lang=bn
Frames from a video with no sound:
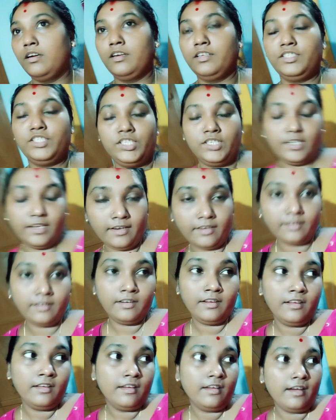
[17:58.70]
চিকেন
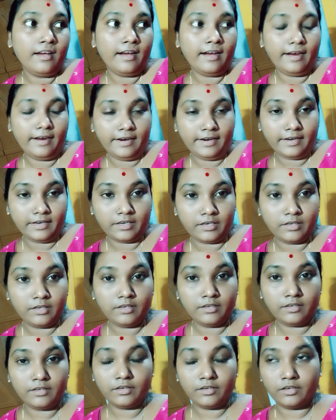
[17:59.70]
আর
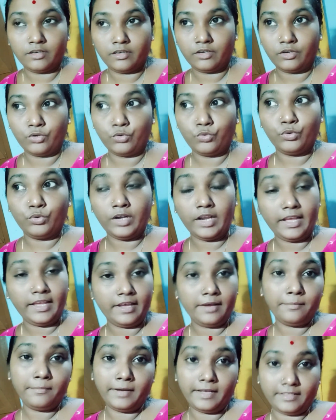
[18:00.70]

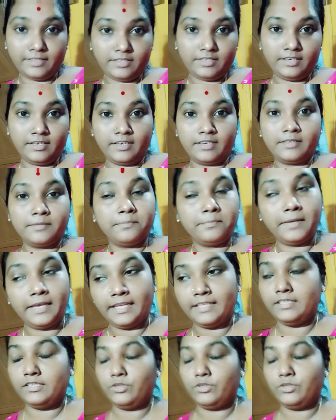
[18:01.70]
গুলায়া মাছের পেঁয়াজি